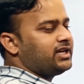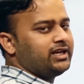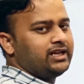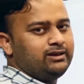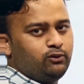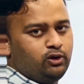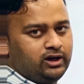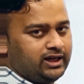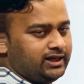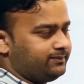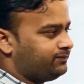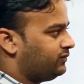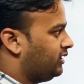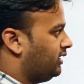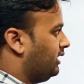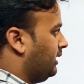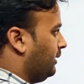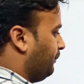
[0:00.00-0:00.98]
जा नहीं बोला
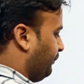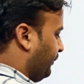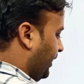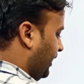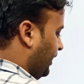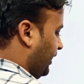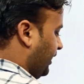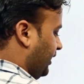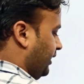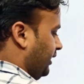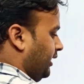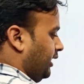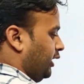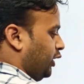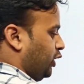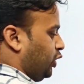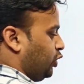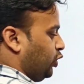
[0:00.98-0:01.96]
मैंने
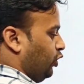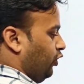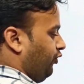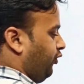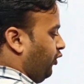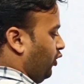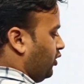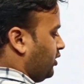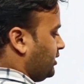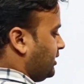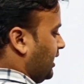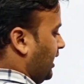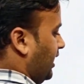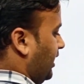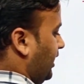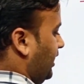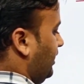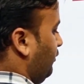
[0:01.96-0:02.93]
टू फोर
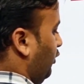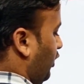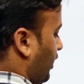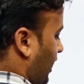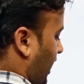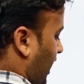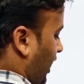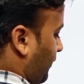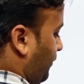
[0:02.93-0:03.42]
जा नहीं बोला